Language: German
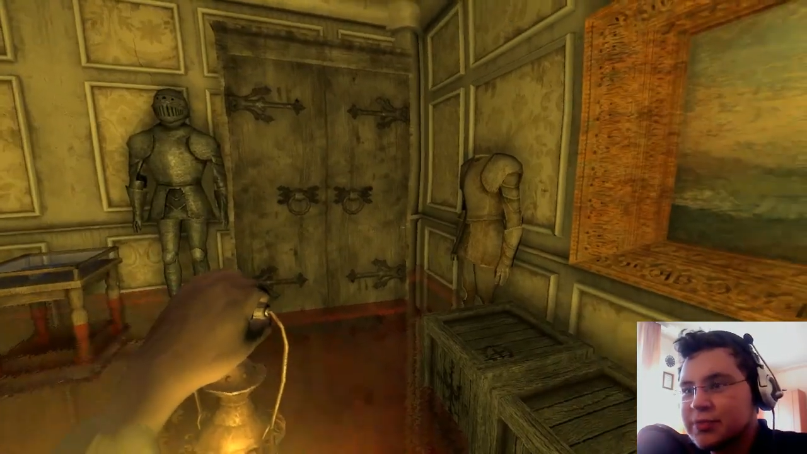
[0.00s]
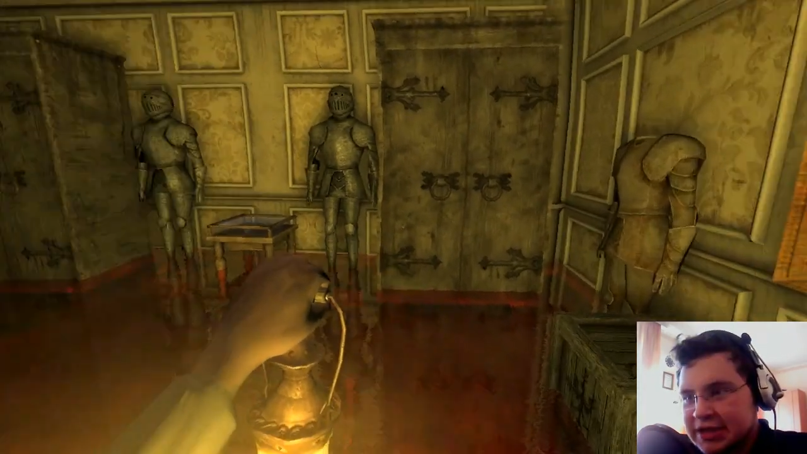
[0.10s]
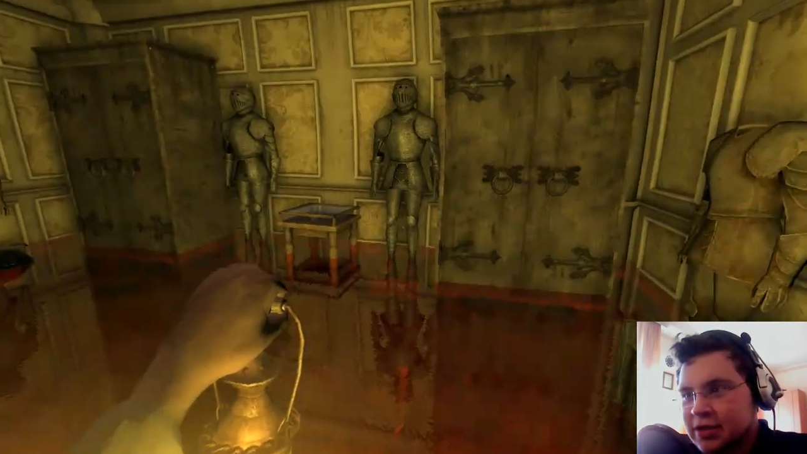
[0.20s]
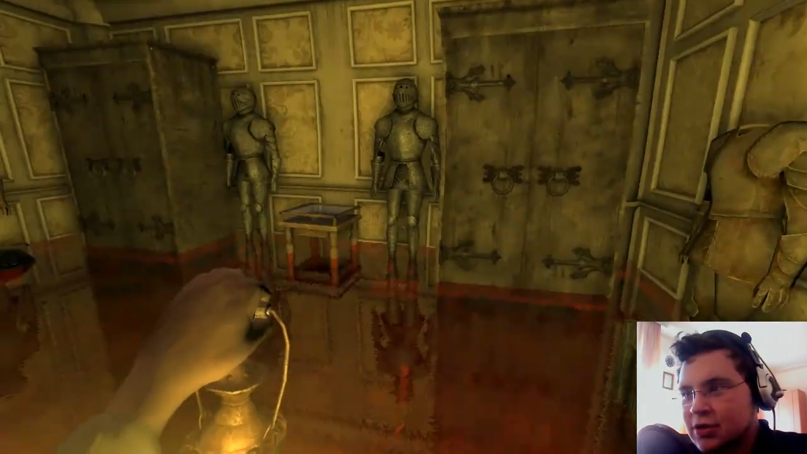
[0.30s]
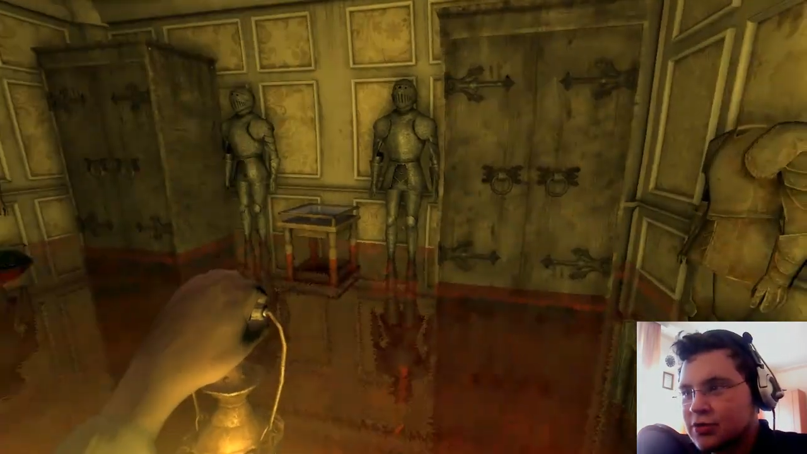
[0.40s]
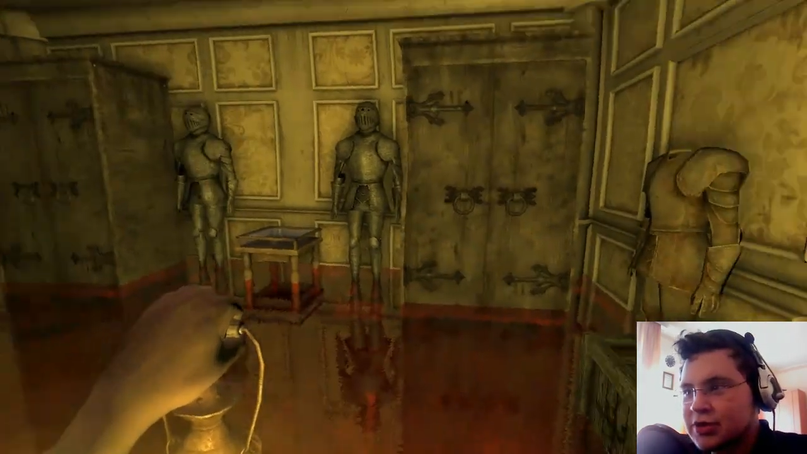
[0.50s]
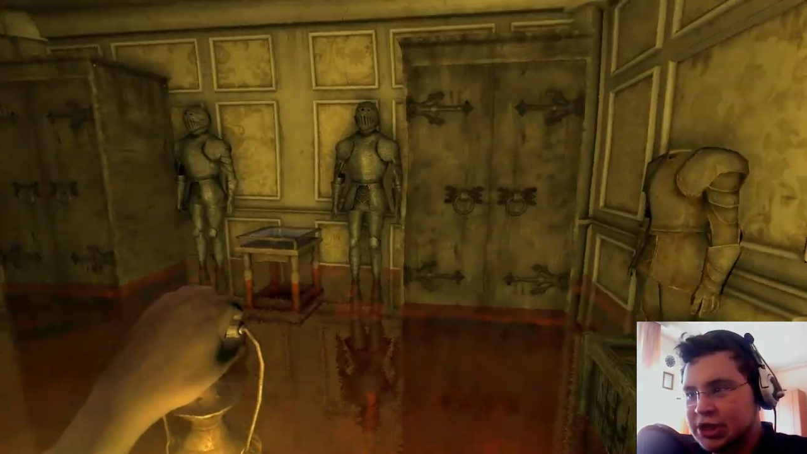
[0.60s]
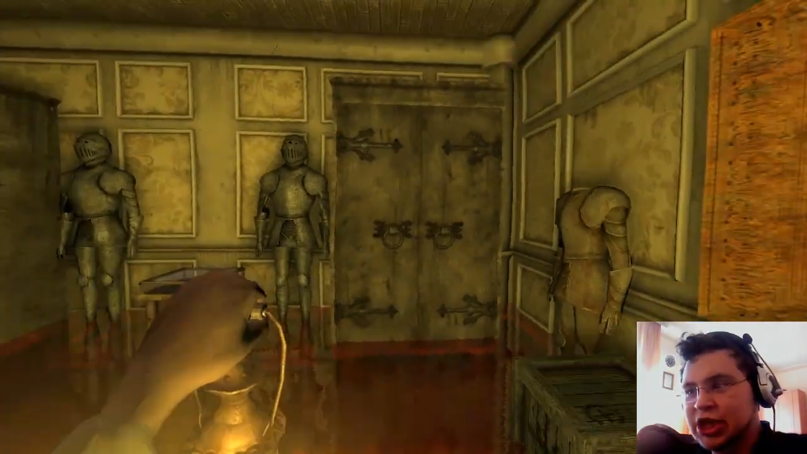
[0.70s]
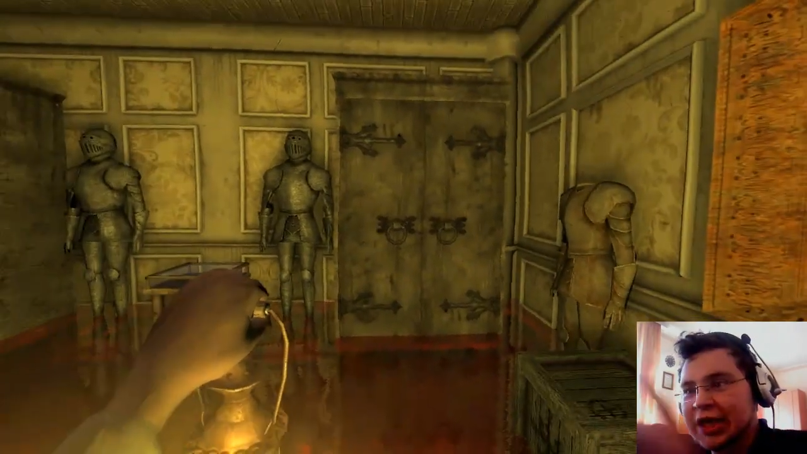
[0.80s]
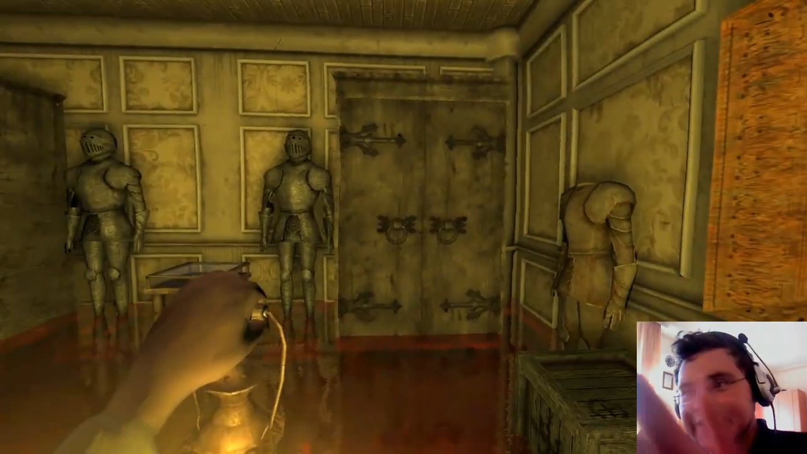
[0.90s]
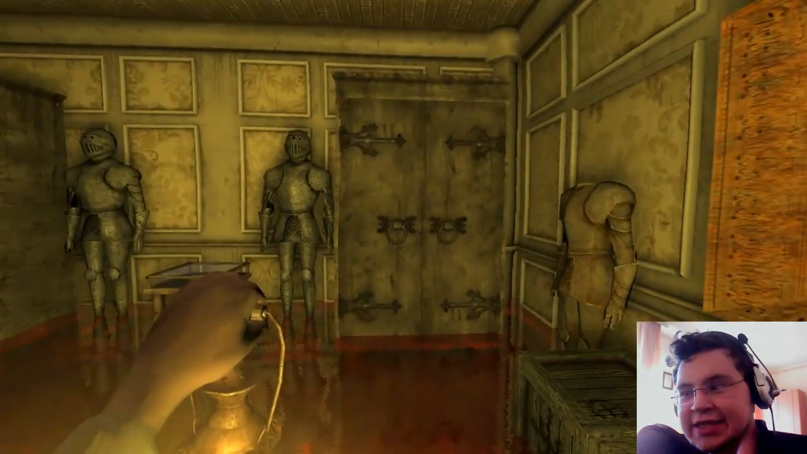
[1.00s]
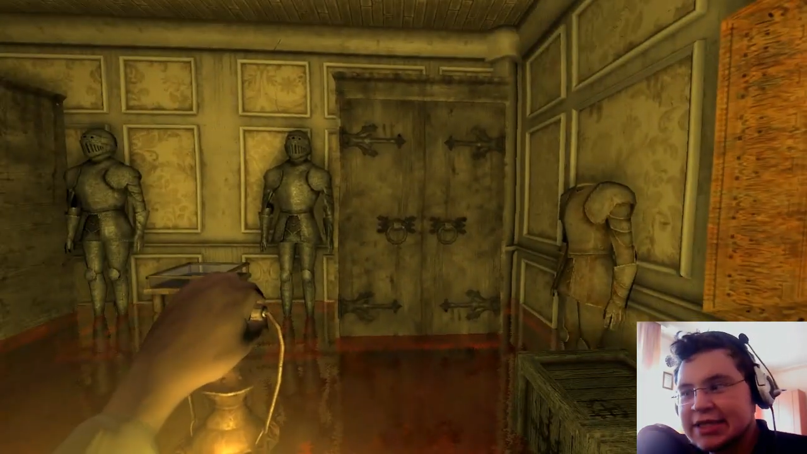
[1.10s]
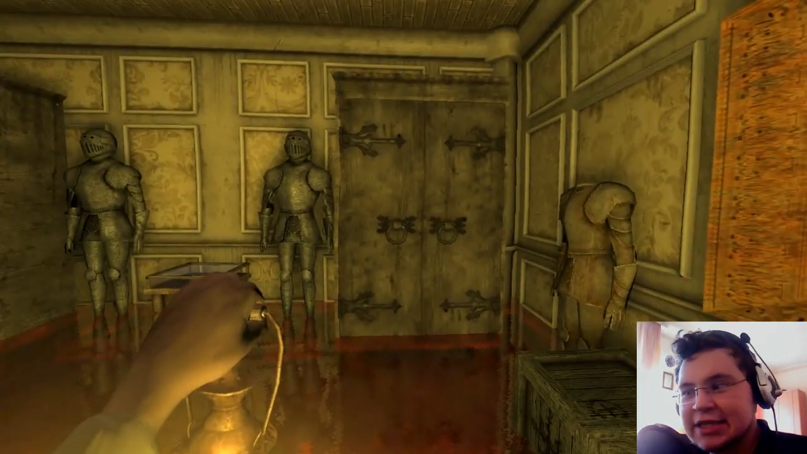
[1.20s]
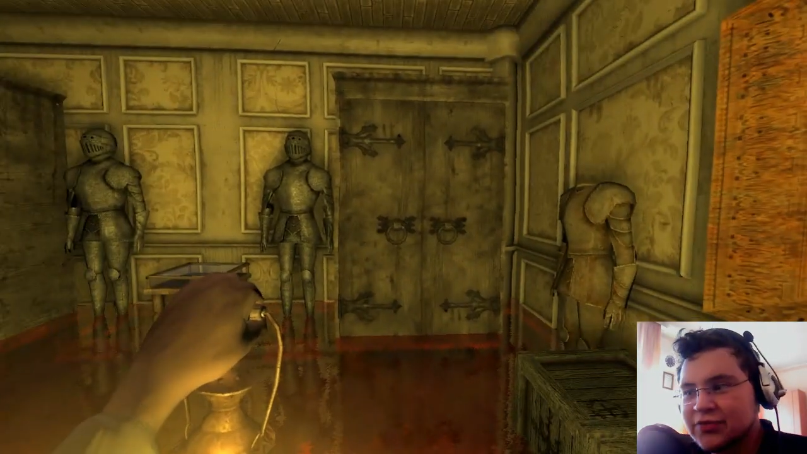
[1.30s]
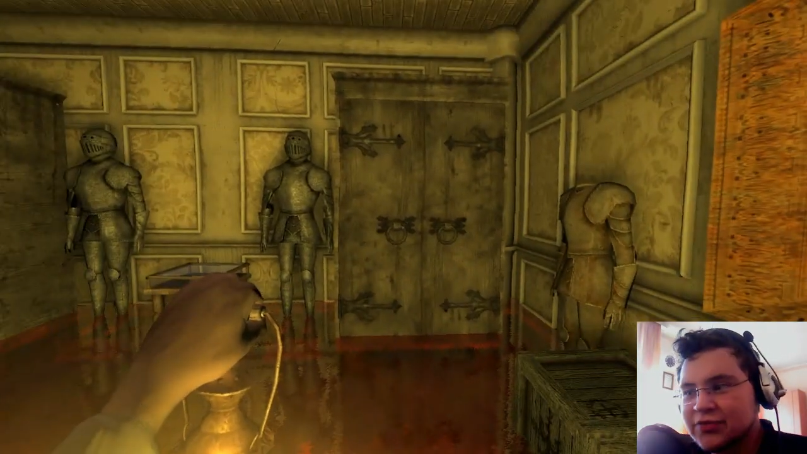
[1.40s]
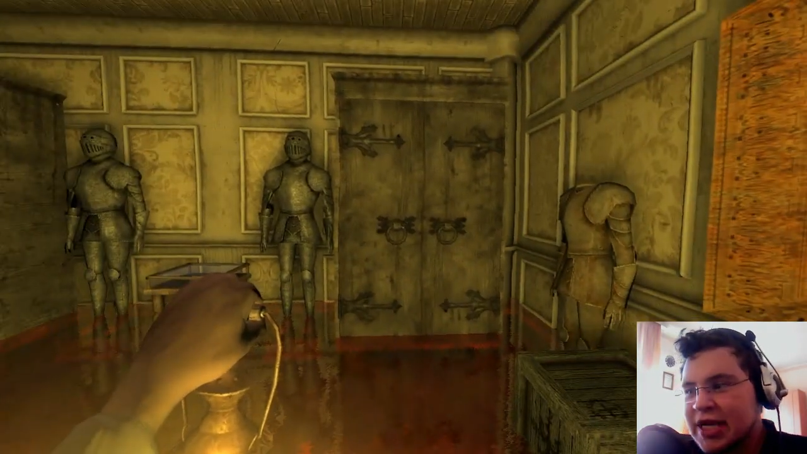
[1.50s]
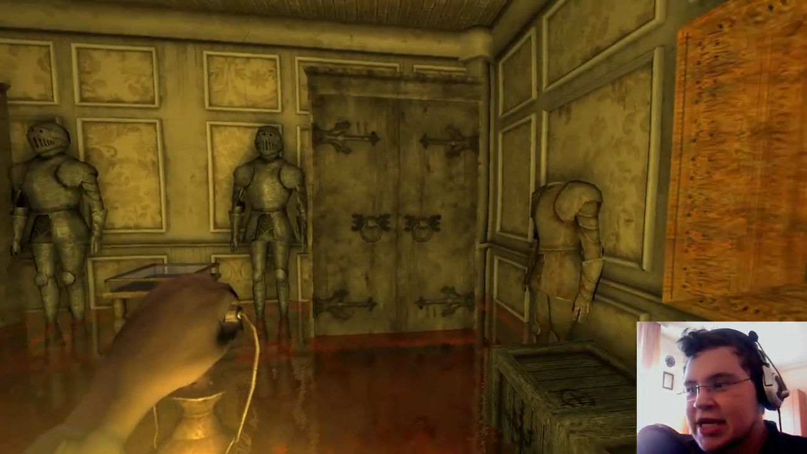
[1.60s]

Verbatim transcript: ist er auch, der Schrank geht jetzt auf,